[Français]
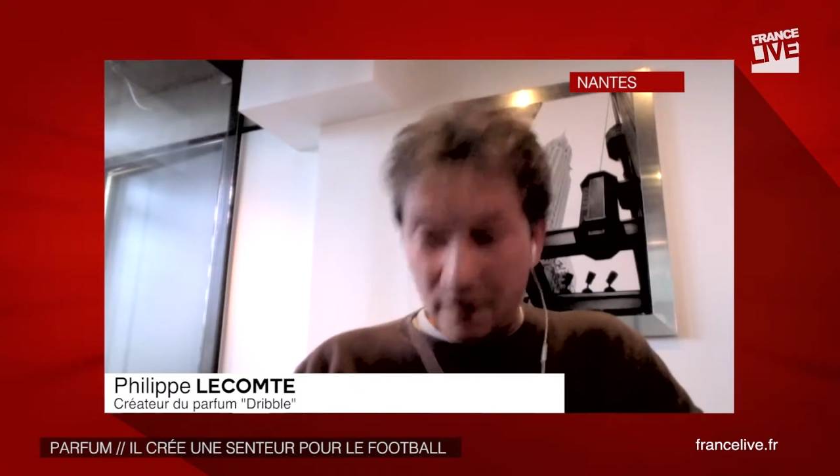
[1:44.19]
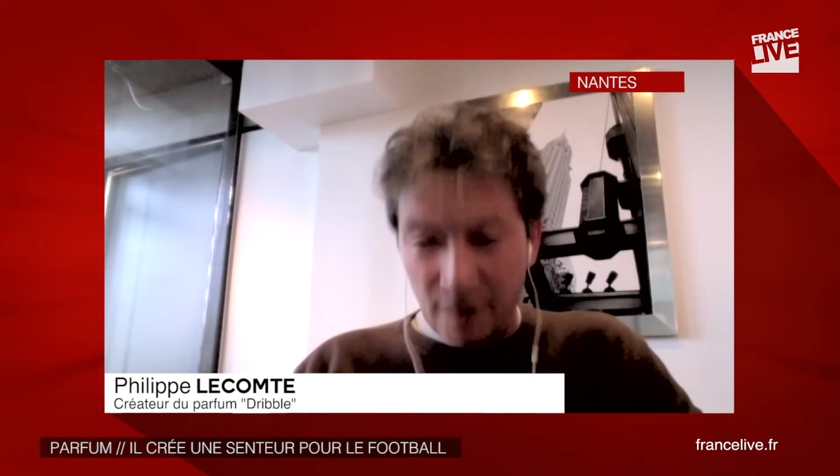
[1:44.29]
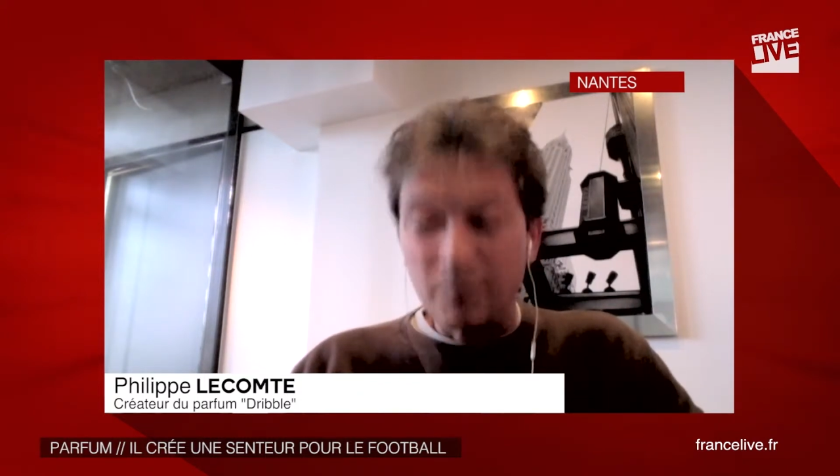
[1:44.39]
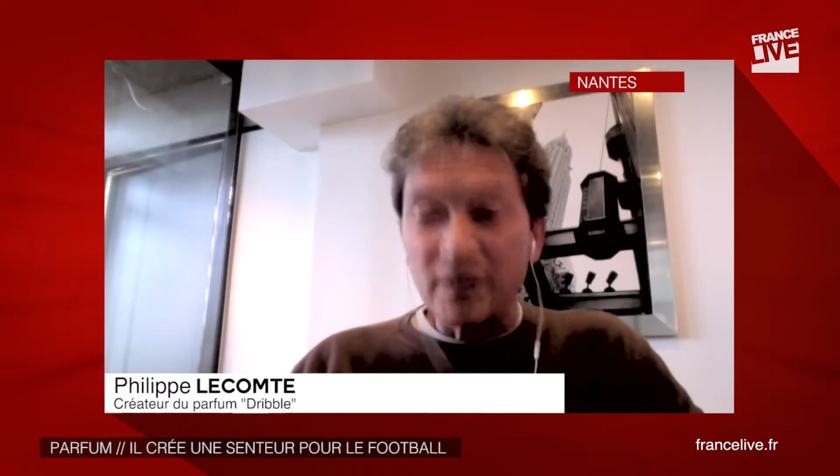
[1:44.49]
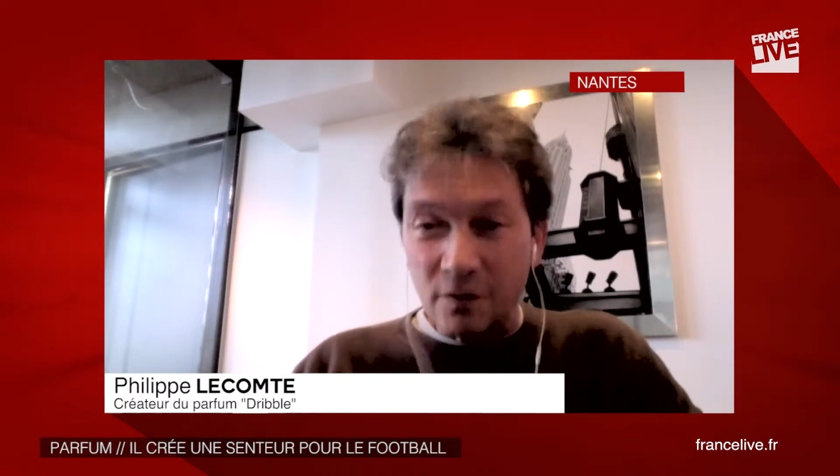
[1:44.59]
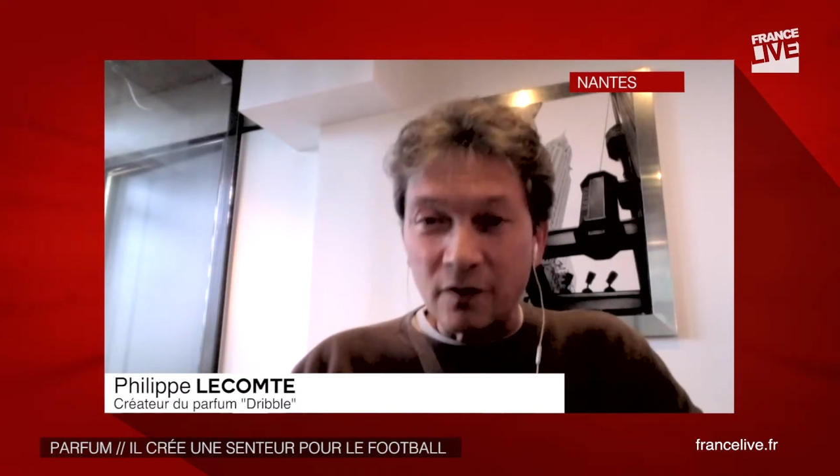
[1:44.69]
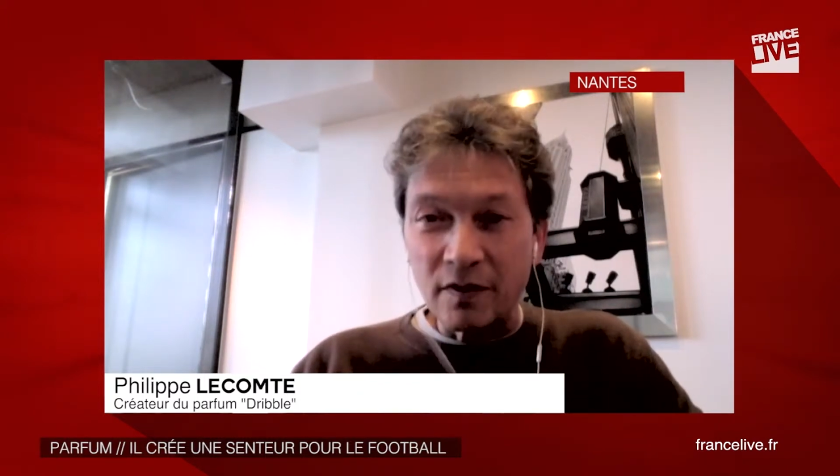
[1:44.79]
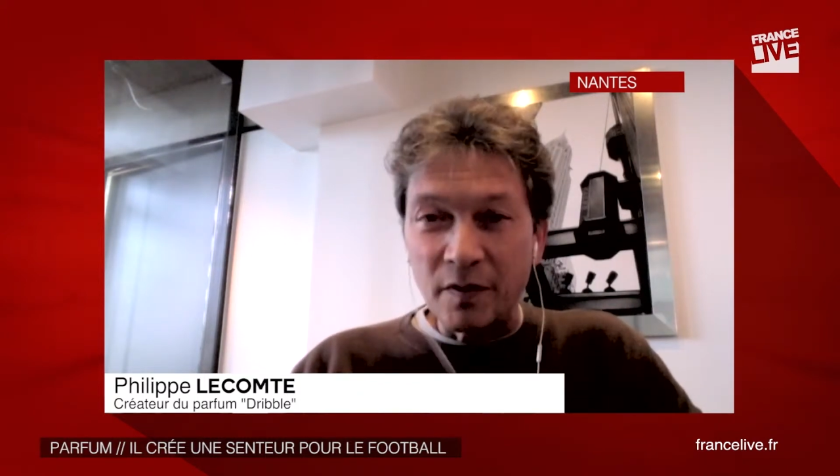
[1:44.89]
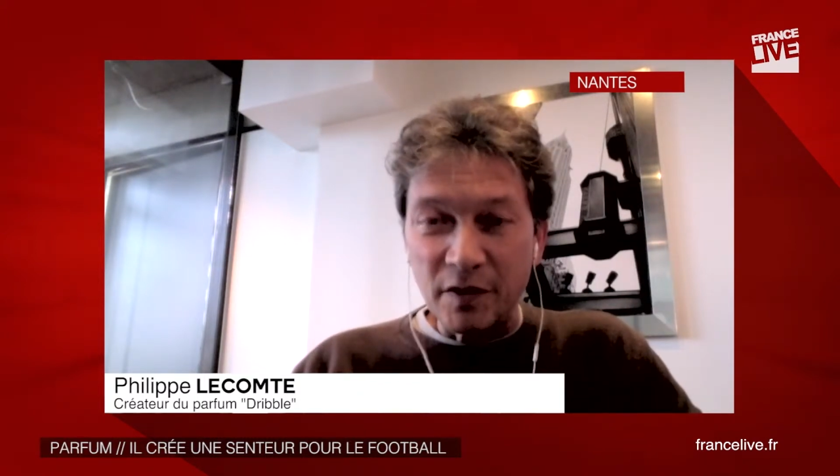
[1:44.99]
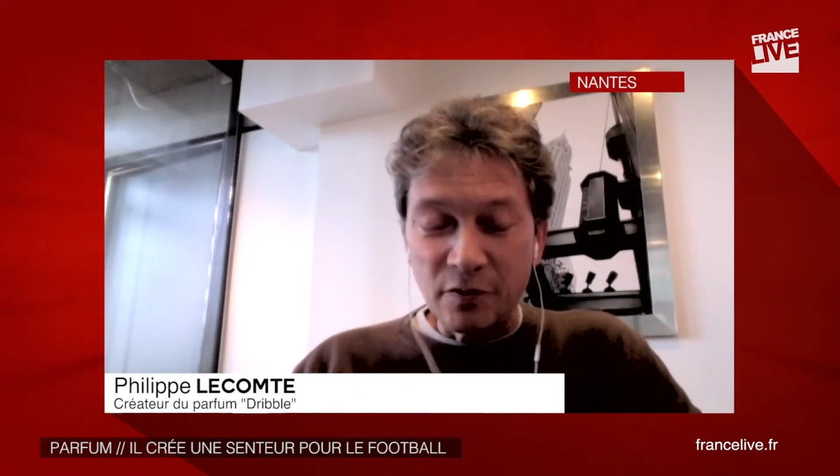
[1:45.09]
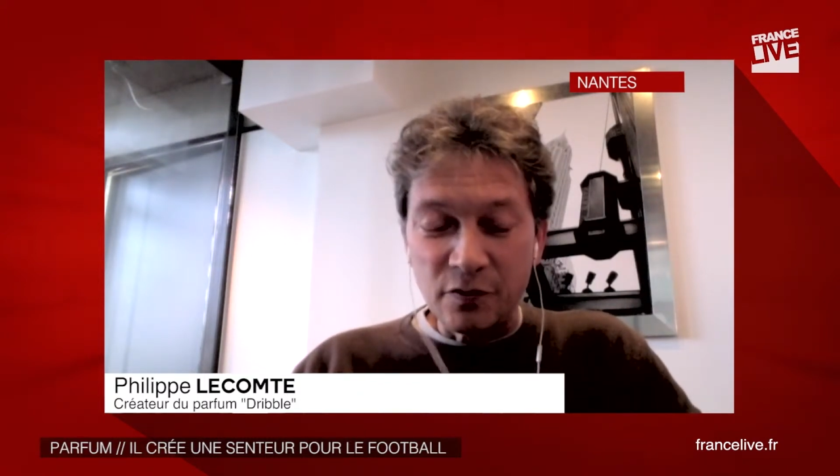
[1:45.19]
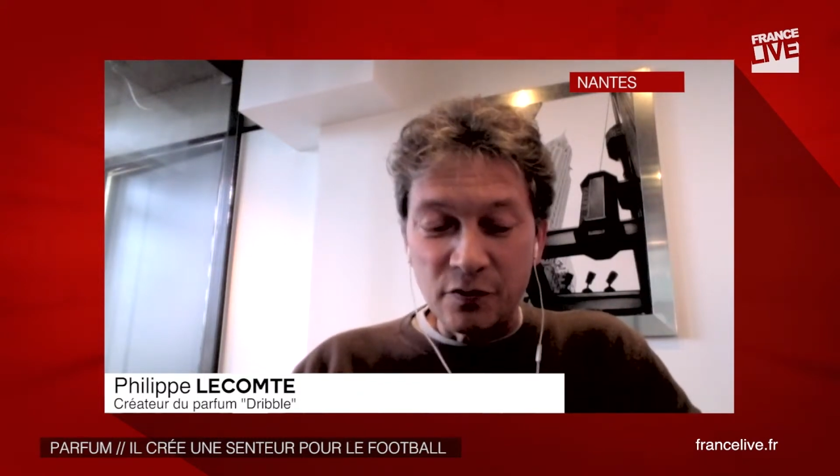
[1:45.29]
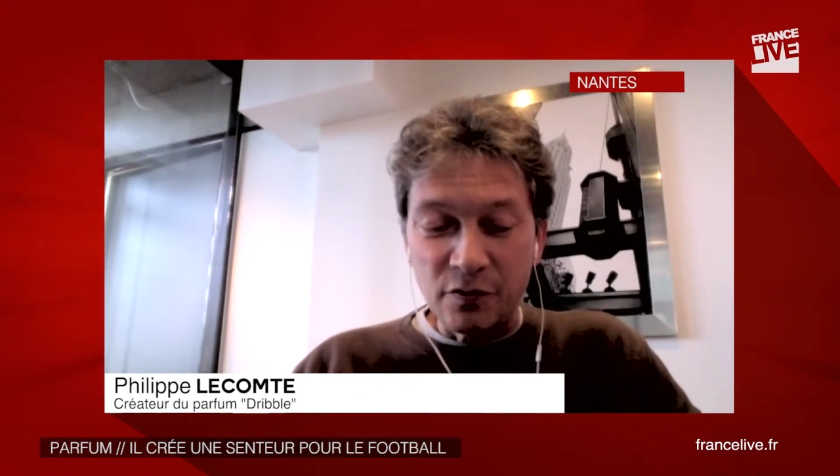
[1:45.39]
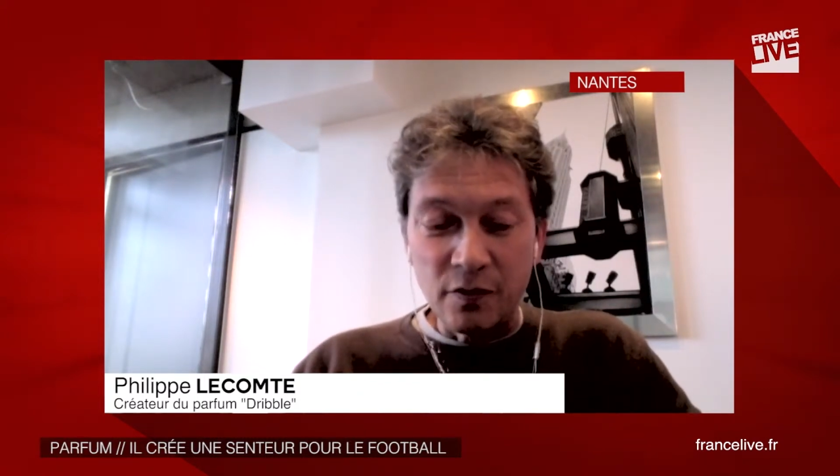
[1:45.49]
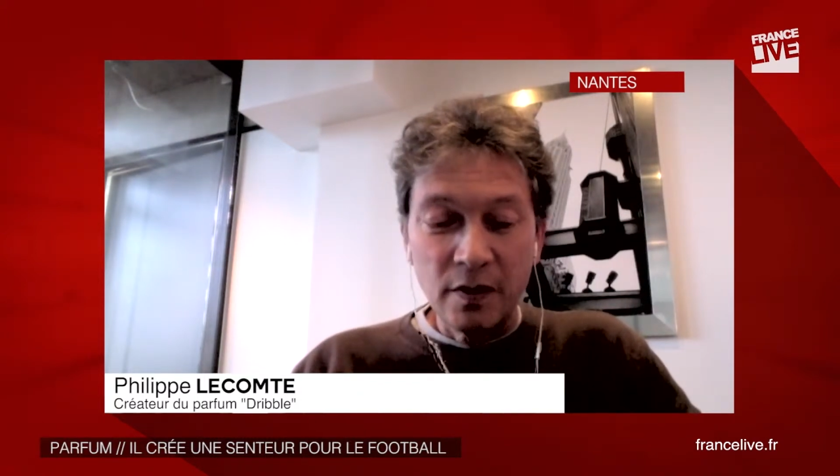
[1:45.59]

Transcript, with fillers: qui plaise en Amérique du Sud.